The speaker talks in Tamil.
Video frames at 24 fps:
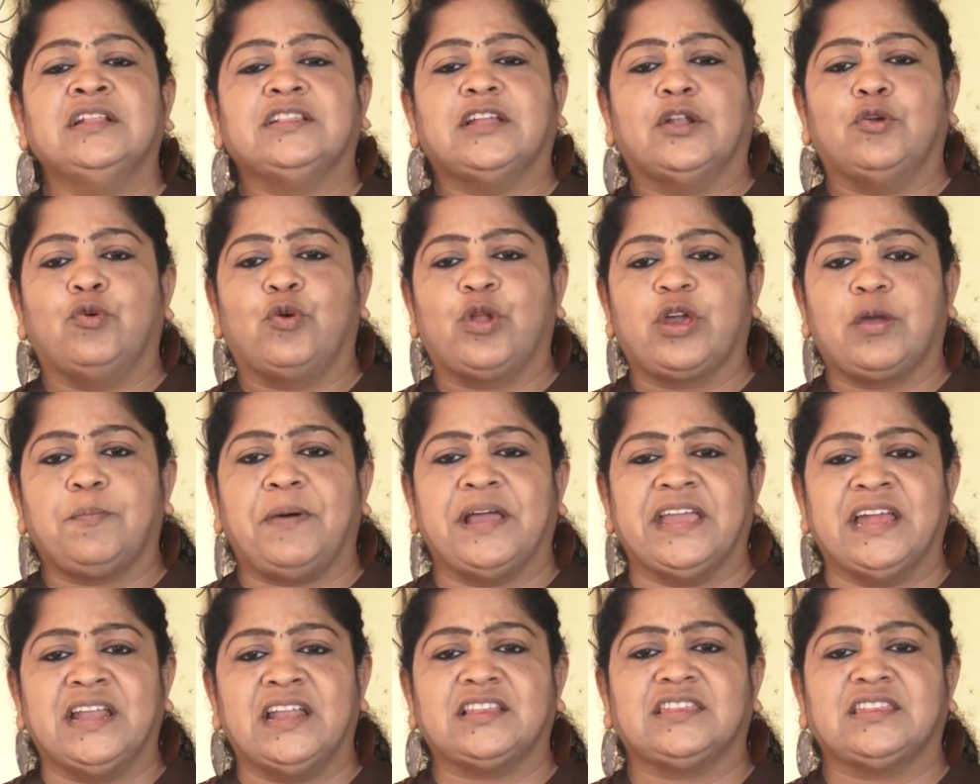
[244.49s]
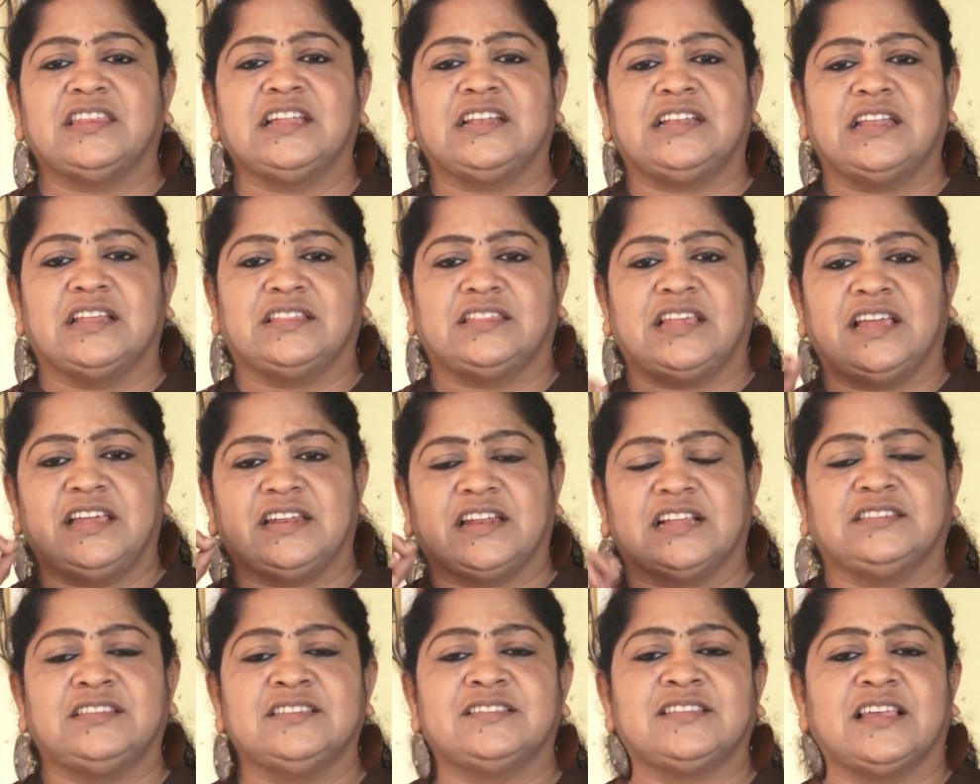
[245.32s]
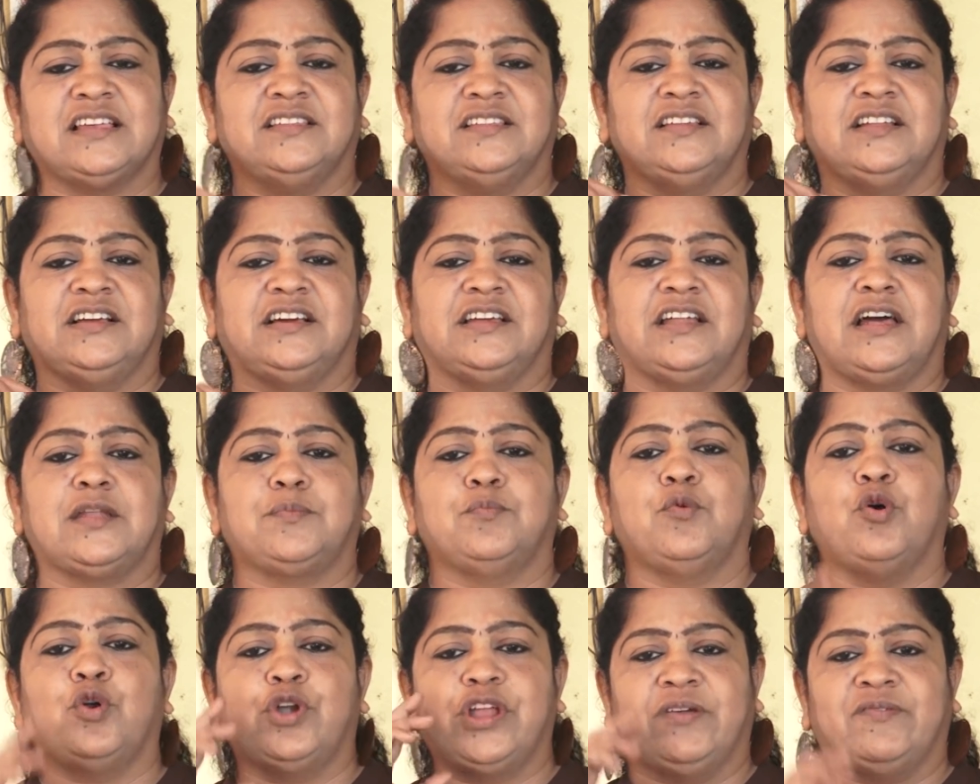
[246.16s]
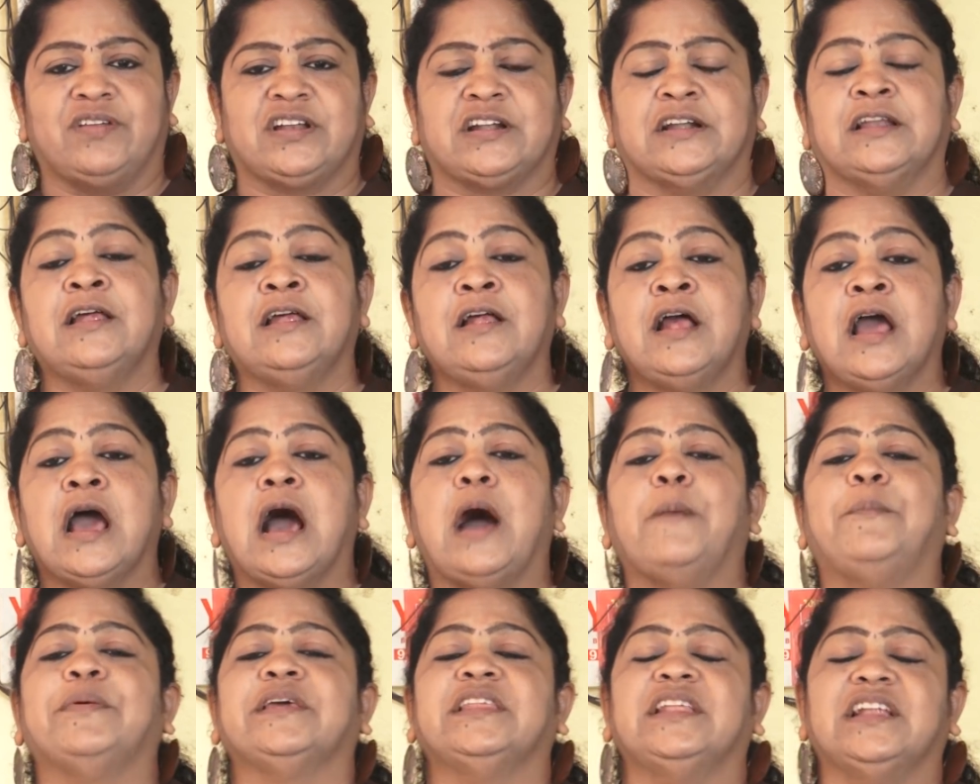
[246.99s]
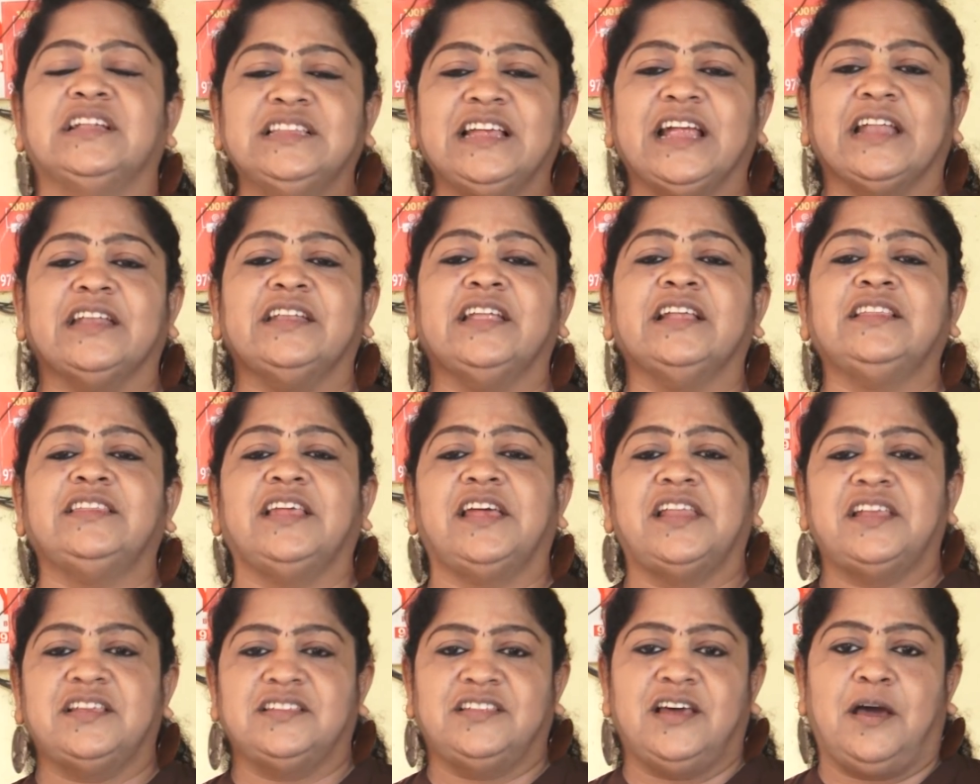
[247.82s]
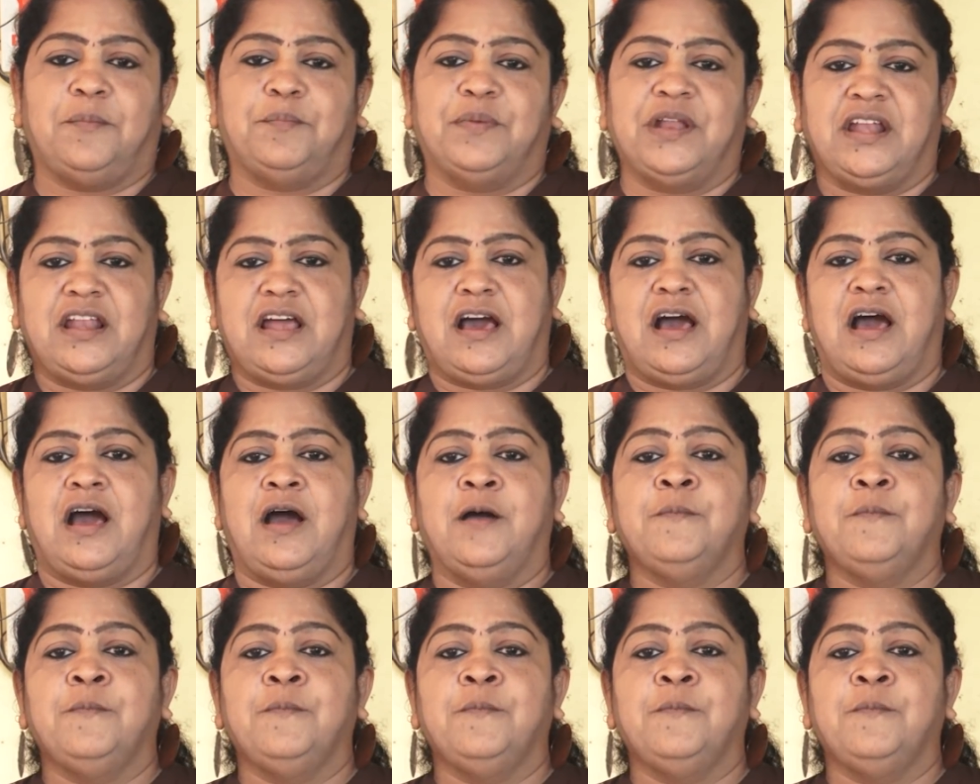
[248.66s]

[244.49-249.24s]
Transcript: தன்னுடைய பயண திட்டத்தை ரத்து செய்திருக்கிறார் மோடி அவர்கள் அப்போ இதுல இருந்து என்ன தெரியுது அப்படின்னா